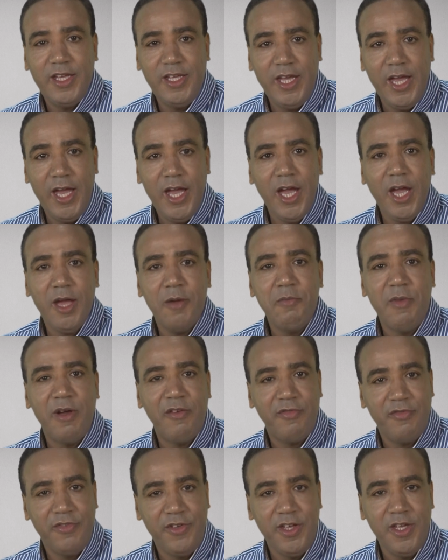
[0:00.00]
Hier, ma
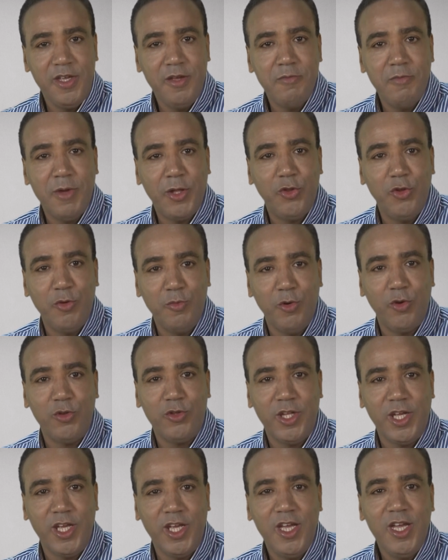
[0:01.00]
fille m'a
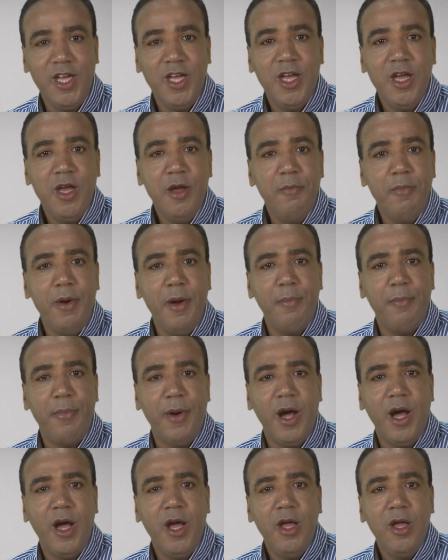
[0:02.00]
demandé,
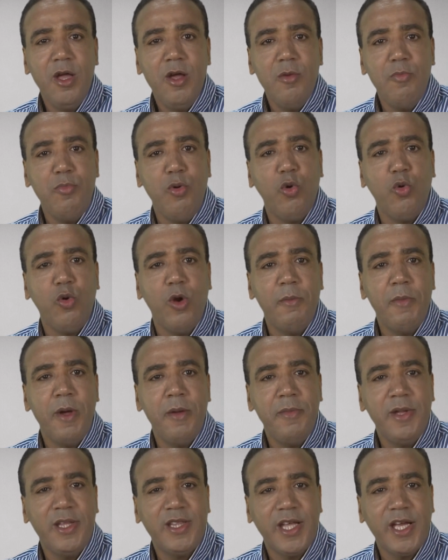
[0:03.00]
Papa, pourquoi ma
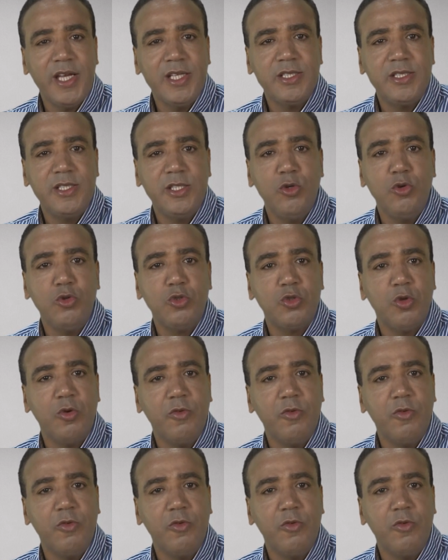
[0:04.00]
maîtresse dit aux